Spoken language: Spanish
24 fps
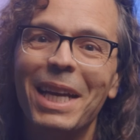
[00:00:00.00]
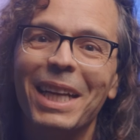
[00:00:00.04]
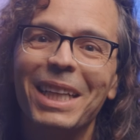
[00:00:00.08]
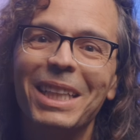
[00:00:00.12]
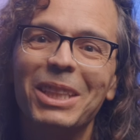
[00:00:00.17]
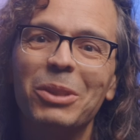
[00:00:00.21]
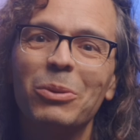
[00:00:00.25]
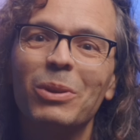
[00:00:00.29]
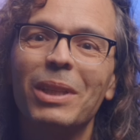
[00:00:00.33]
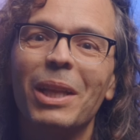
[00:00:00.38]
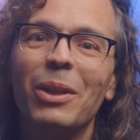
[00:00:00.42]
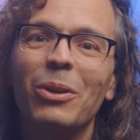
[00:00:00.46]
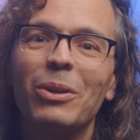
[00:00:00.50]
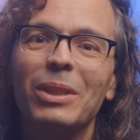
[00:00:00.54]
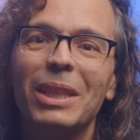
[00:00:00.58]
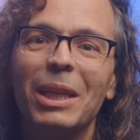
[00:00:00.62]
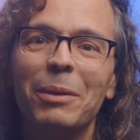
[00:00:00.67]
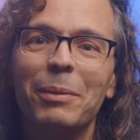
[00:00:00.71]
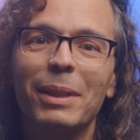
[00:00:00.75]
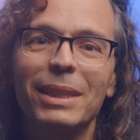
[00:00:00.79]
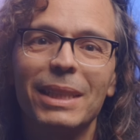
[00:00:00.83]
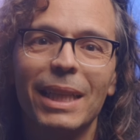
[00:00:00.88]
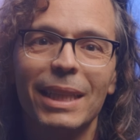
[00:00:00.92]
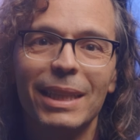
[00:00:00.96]
ha resultado
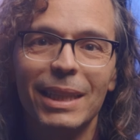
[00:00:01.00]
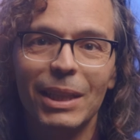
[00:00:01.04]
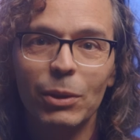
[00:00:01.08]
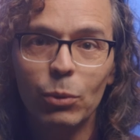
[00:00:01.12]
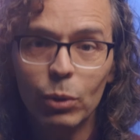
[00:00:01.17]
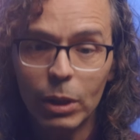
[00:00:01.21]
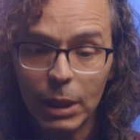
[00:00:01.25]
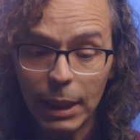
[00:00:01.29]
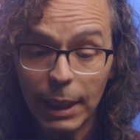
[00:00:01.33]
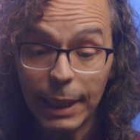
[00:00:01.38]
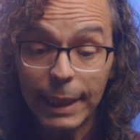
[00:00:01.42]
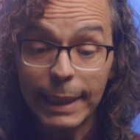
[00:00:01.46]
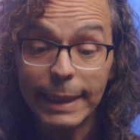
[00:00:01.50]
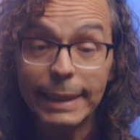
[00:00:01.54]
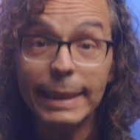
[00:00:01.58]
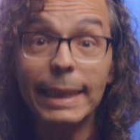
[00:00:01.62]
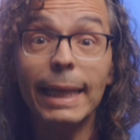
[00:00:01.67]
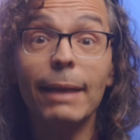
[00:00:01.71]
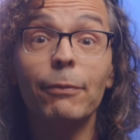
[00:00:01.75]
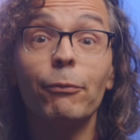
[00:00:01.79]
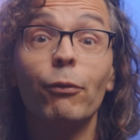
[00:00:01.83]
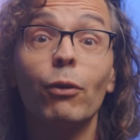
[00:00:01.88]
ser bastante útil es la